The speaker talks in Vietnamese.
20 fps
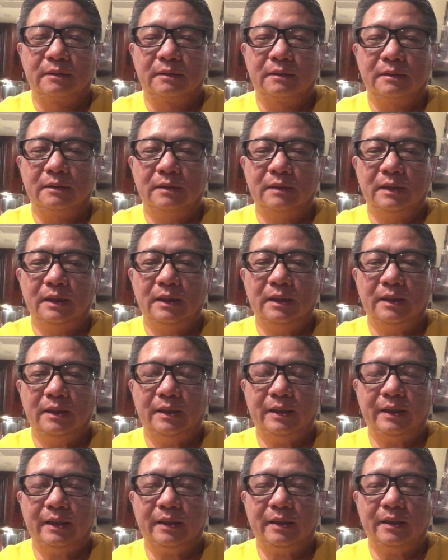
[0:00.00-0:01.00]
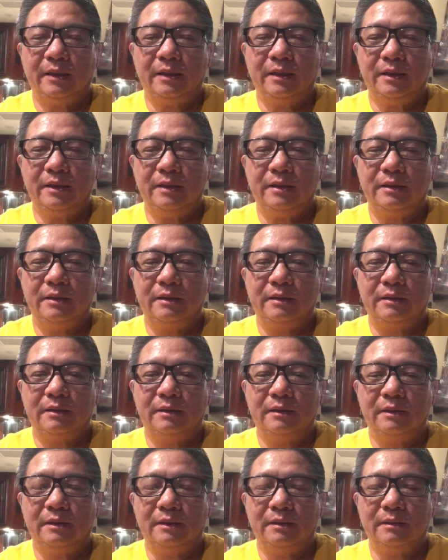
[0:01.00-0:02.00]
đó là hai cái
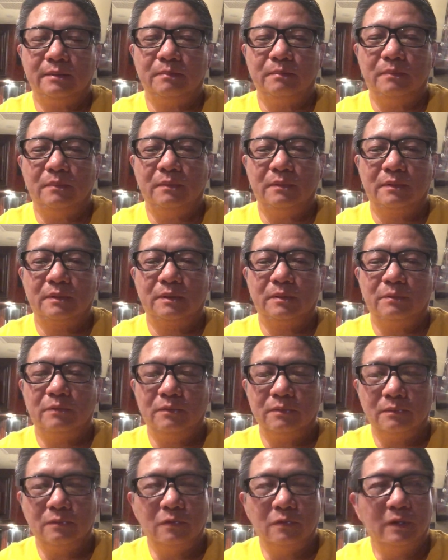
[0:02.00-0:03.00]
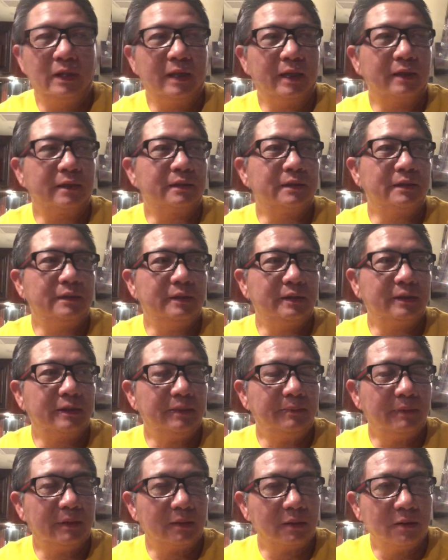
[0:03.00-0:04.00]
hai phụng hoàng với
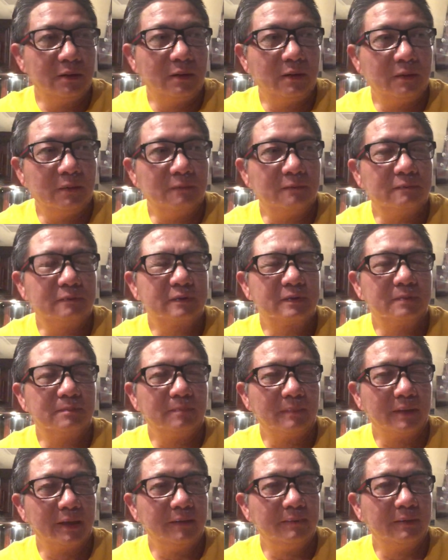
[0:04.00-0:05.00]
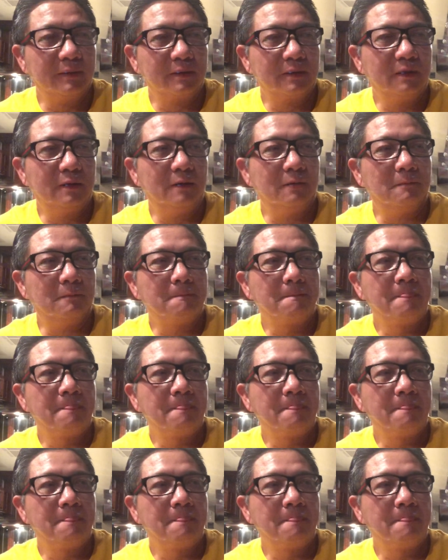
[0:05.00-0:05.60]
cái bản đồ may bản đồ